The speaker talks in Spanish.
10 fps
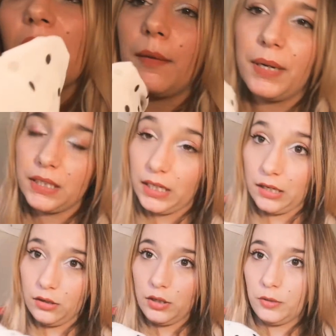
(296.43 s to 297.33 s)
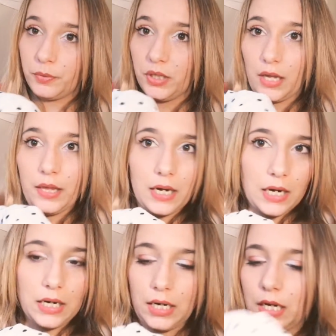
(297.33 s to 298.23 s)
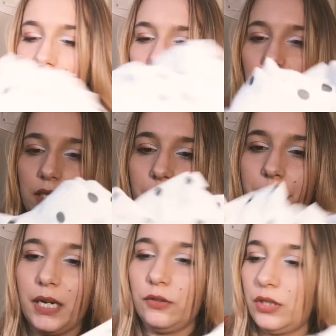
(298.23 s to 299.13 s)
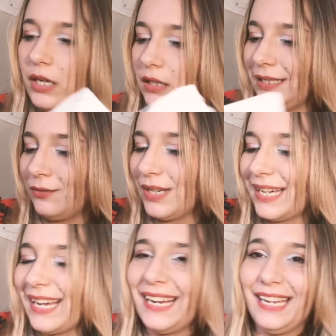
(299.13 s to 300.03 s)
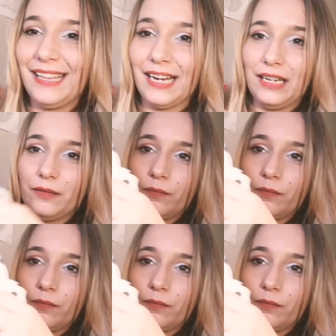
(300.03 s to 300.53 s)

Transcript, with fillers: Aparte que no lo podía dejar escapar, o sea, tiene una caída.